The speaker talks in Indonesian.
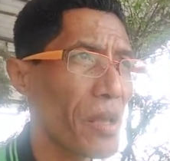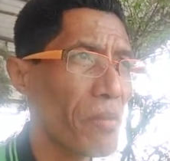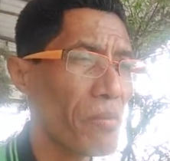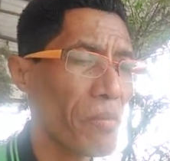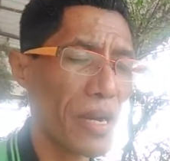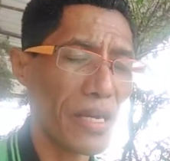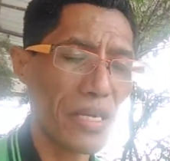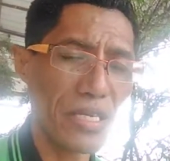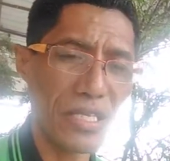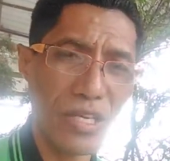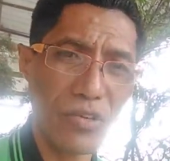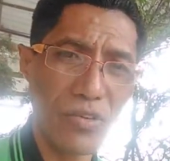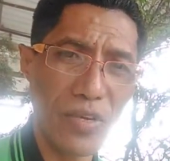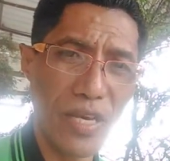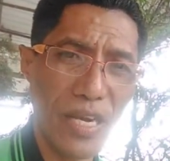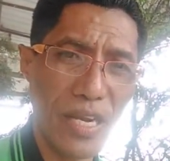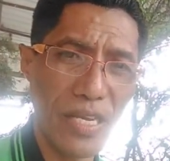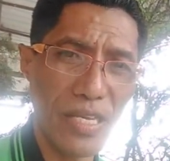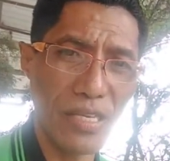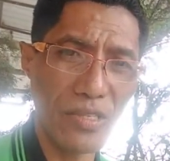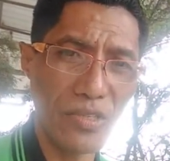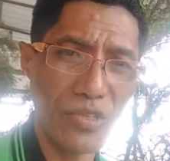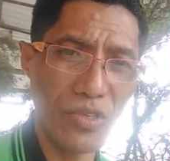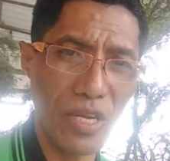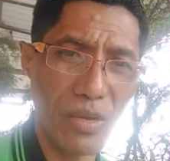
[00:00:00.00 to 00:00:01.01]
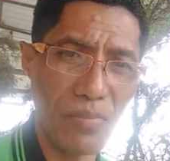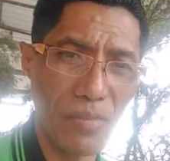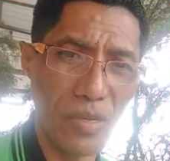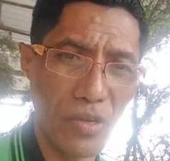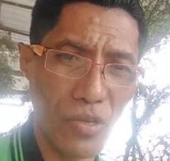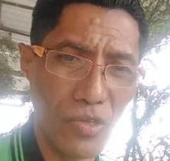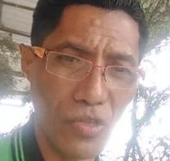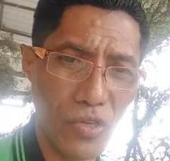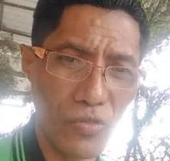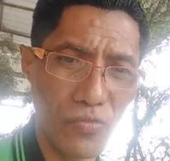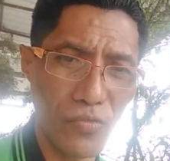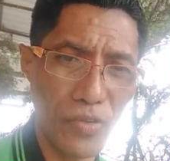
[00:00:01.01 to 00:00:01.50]
Bagi saudara yang sudah
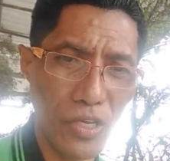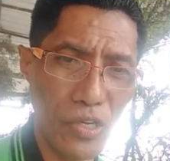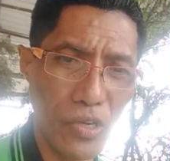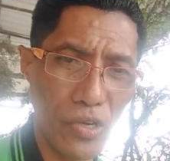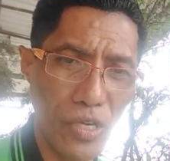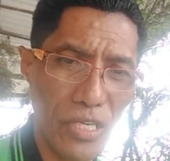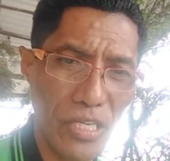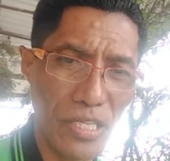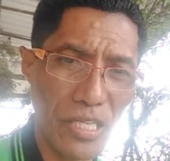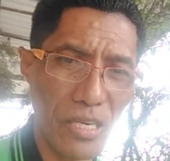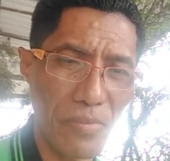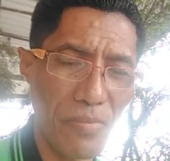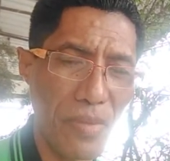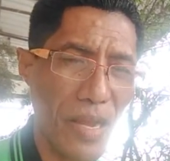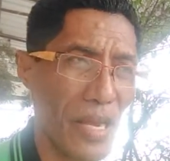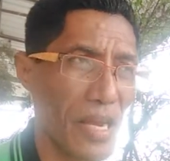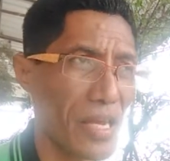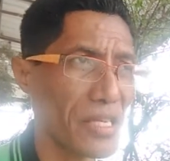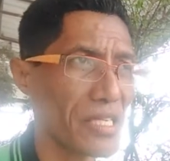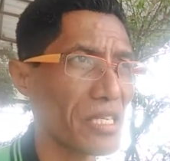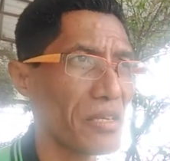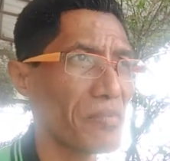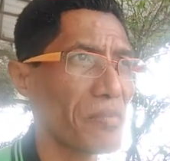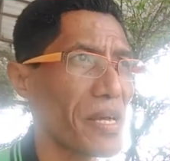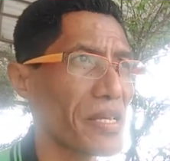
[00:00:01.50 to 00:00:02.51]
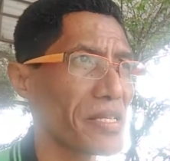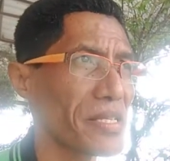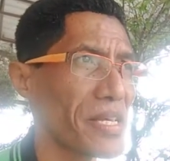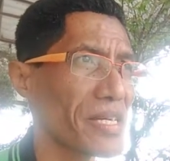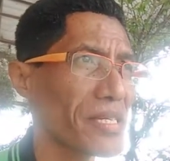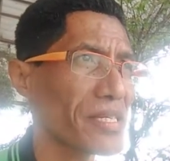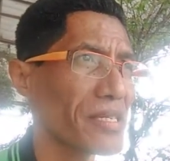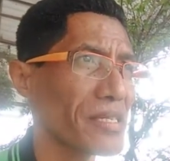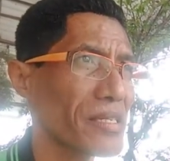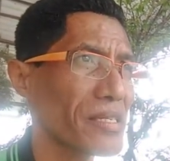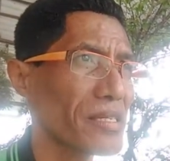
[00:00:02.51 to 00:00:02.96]
menonton video ini terima kasih banyak.